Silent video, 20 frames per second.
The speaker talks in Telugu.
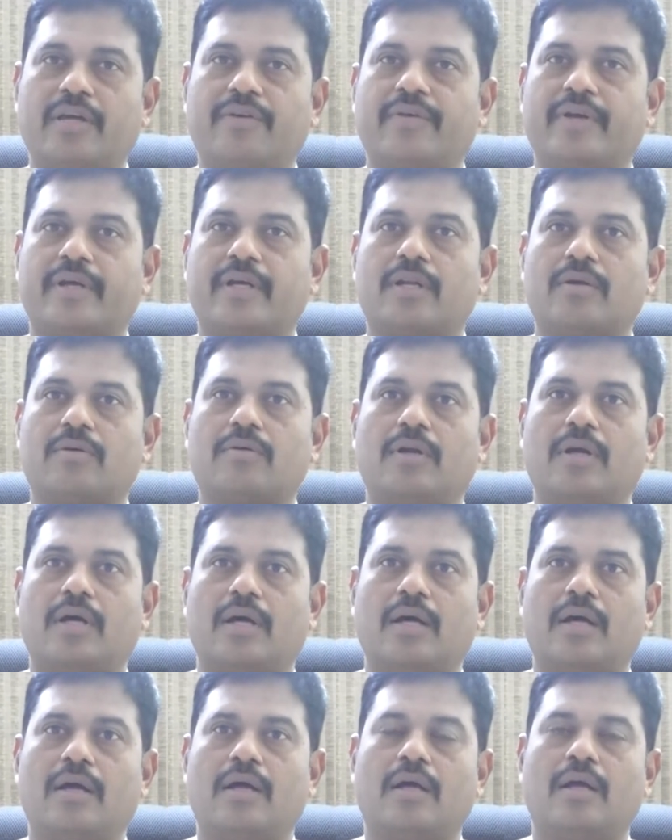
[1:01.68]
ఏ వెహికల్ కూడా
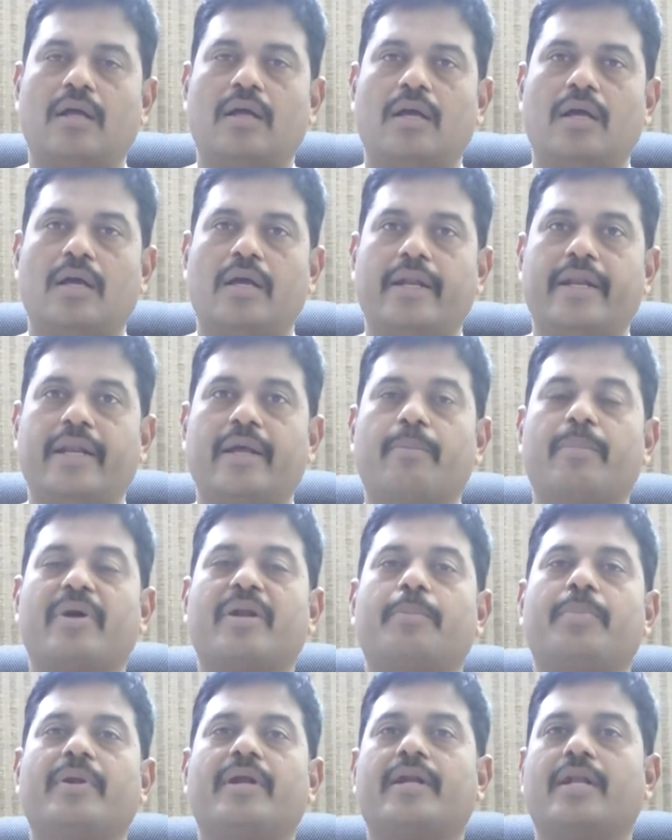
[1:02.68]

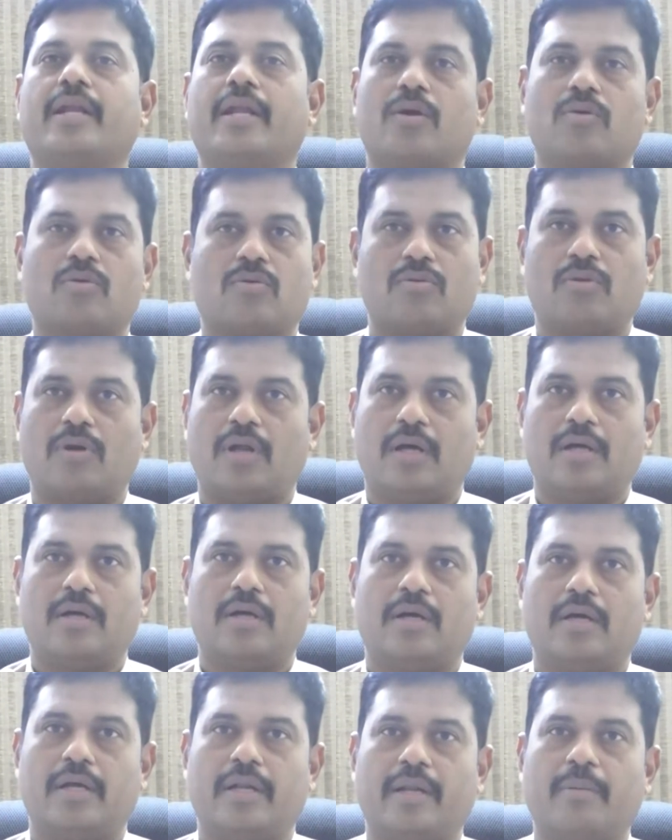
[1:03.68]
నెంబర్ ప్లేట్ లేకోకుండా
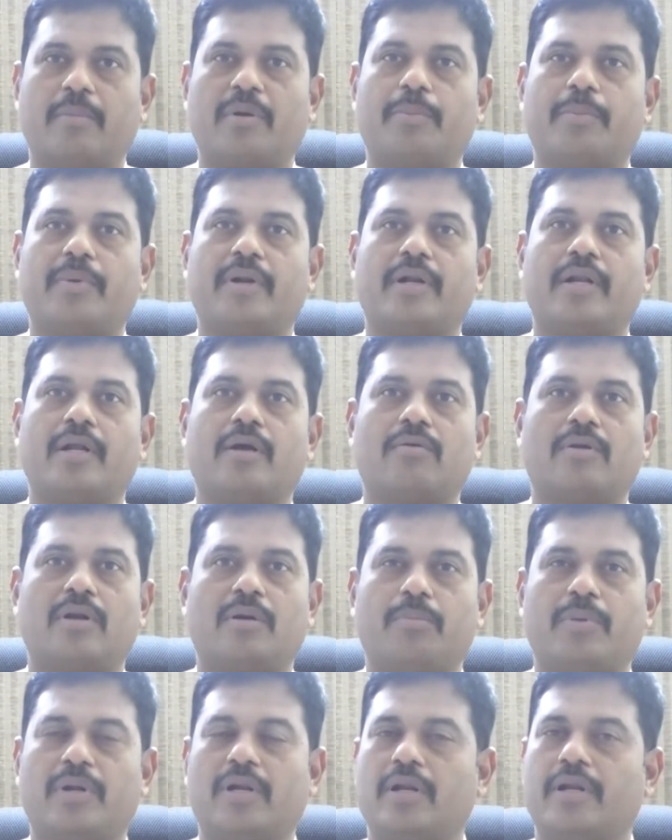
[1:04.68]
నెంబర్ ప్లేట్ లేకుండా
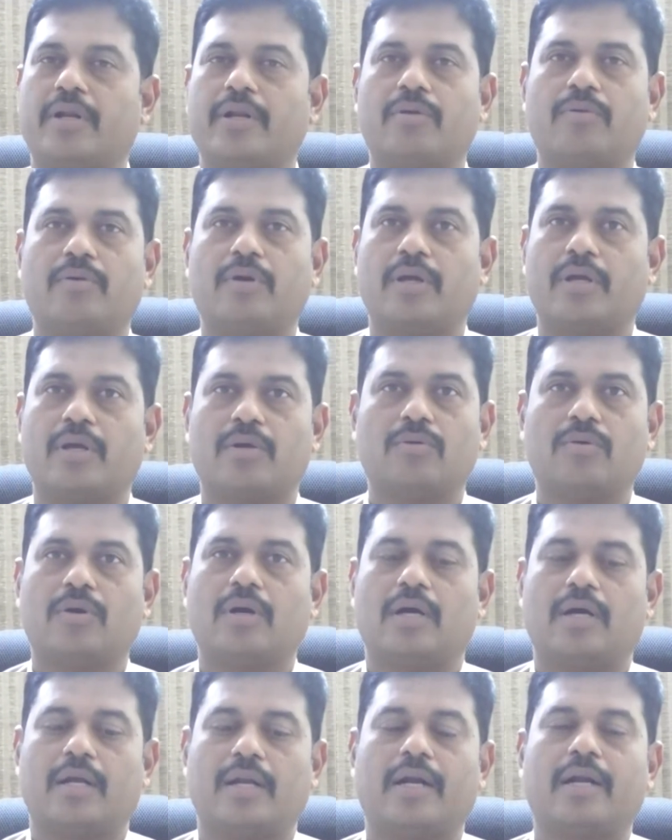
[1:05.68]
బండ్లన్నీ కూడా
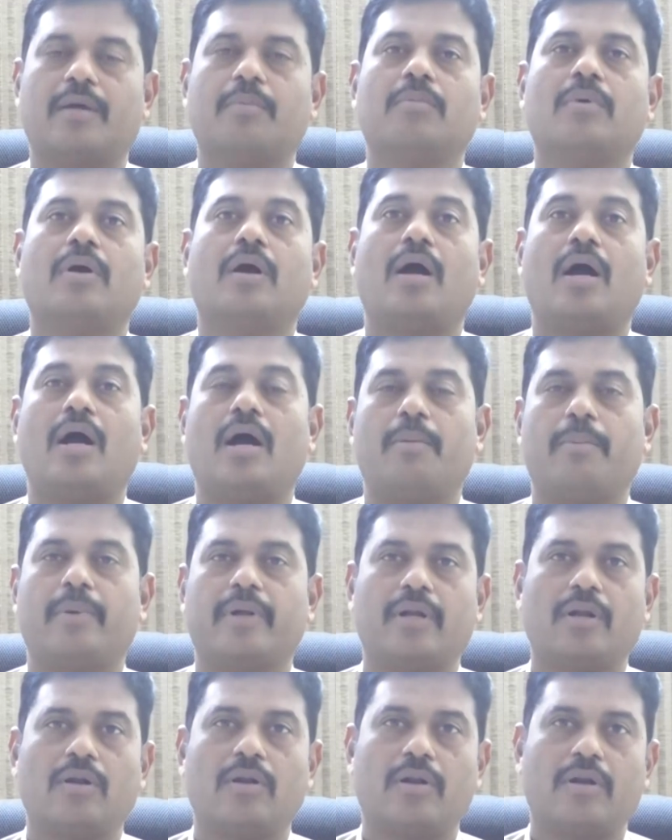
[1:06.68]
ఎక్కువగా రావడం ఆ
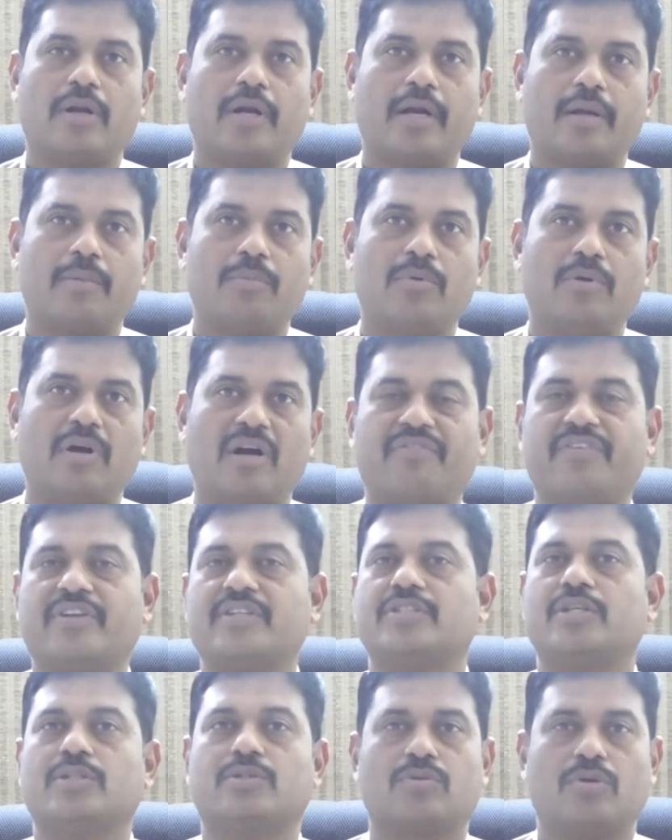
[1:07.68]
బండ్లలో రావడము
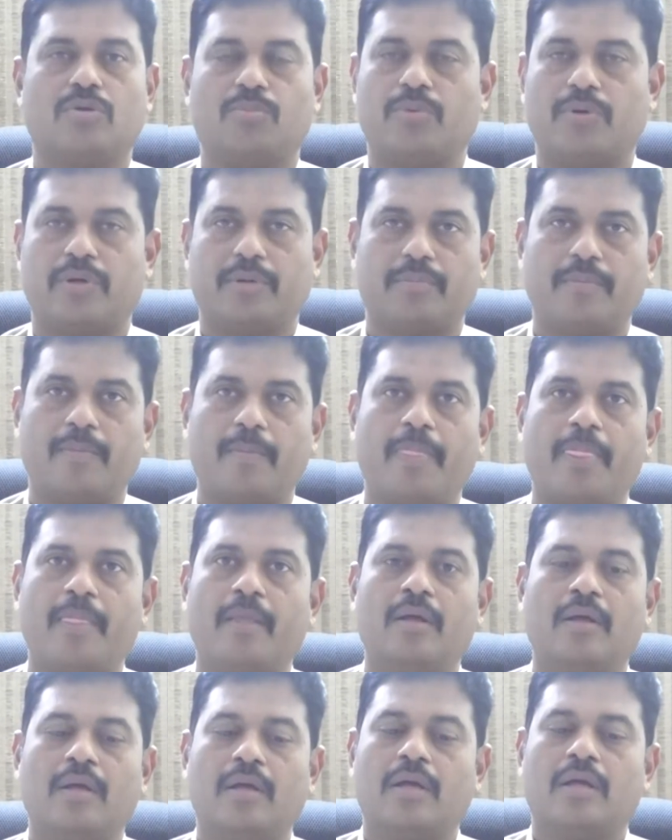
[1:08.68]
అఫెండ్ చేసుకొని పోవడం
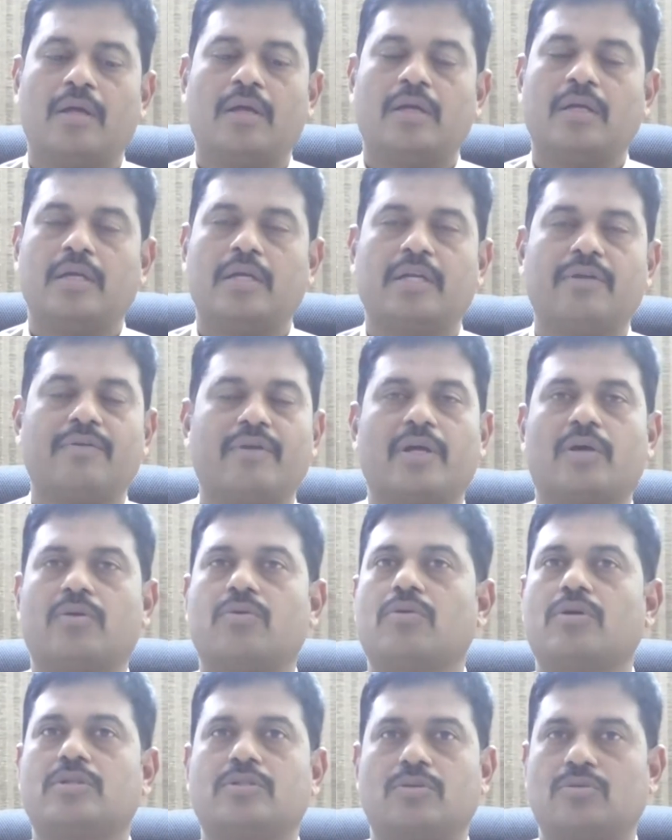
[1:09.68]
ఇటీవల
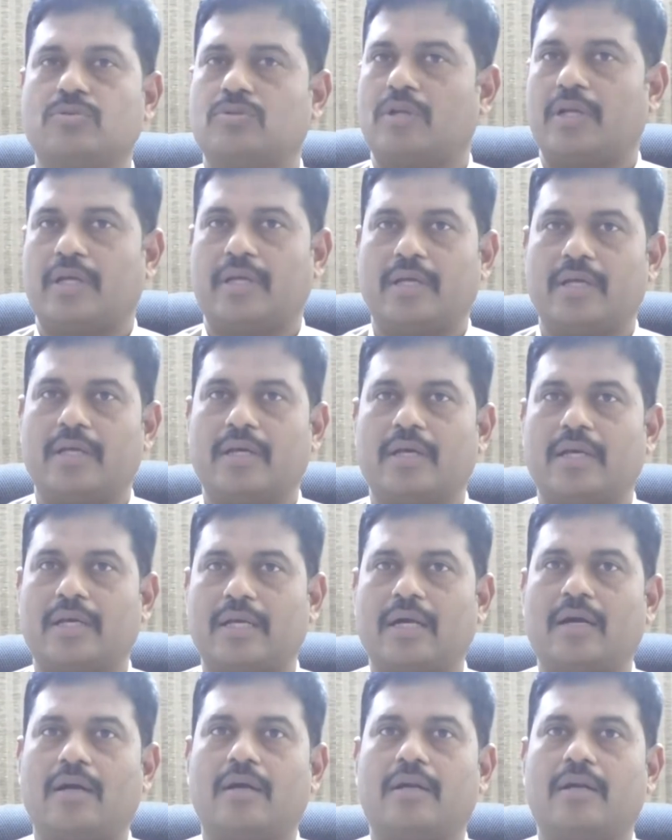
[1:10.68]
ఎక్కువగా జరుగుతున్నాయి
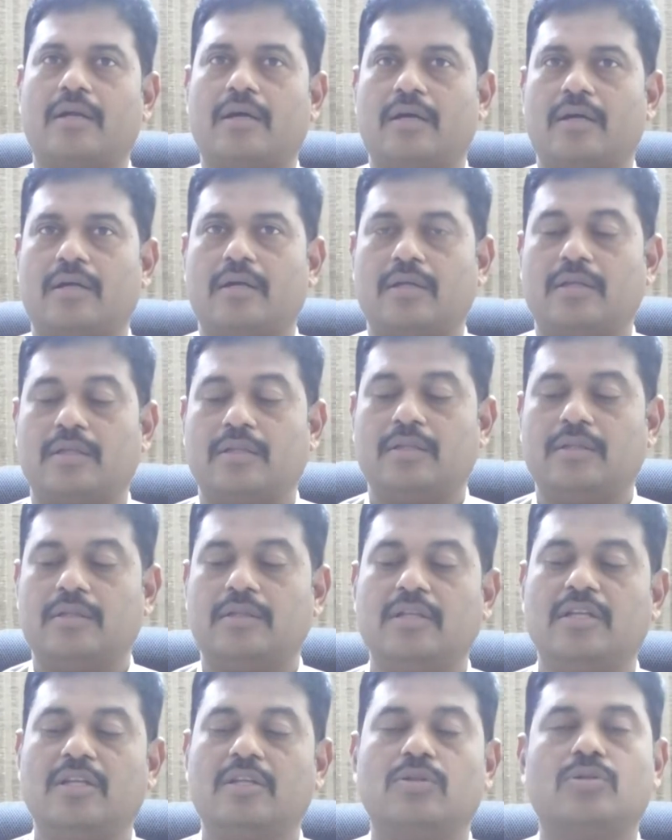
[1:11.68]
కారణ
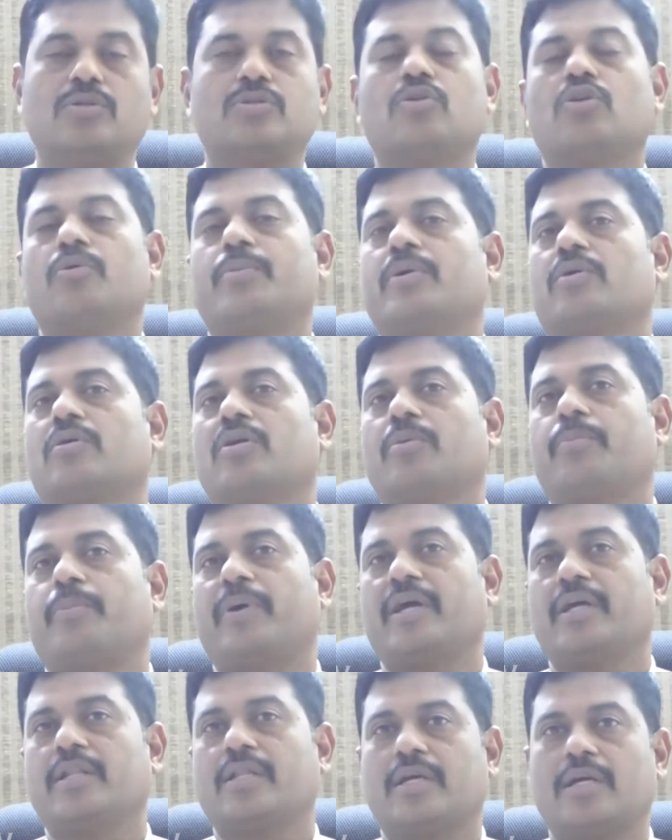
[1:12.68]
దీన్ని దృష్టిలో పెట్టుకుని
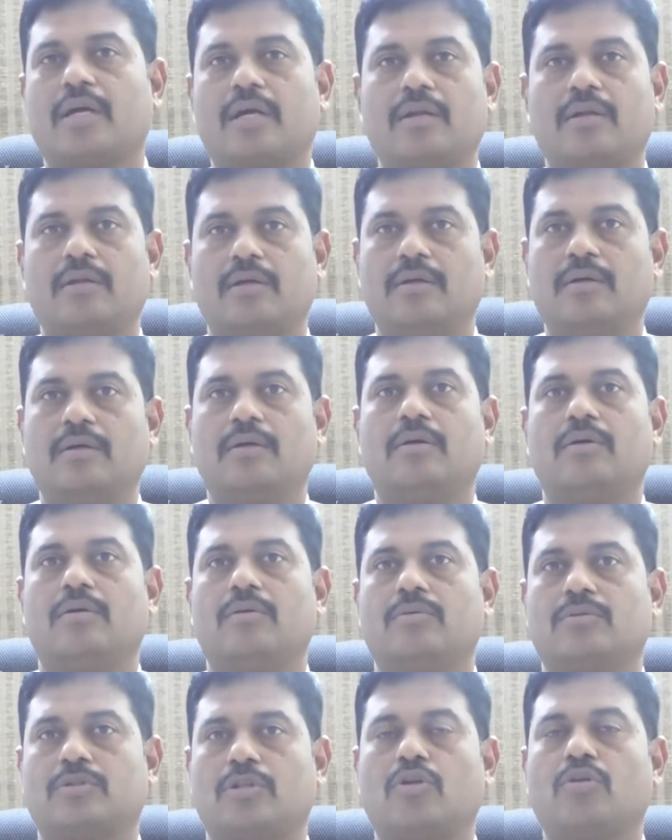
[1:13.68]
పై అధికారులు
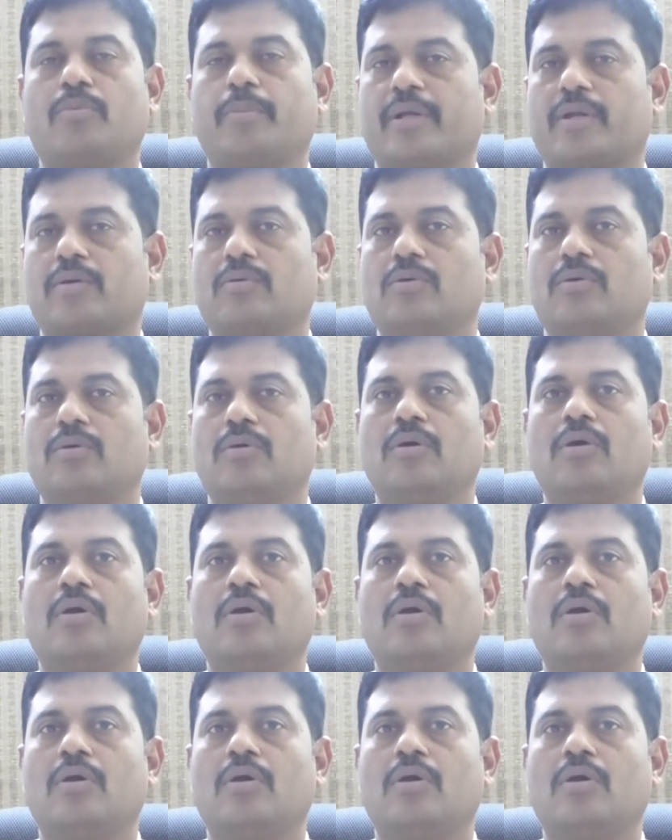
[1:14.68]
ఉత్తర్వు మేరకు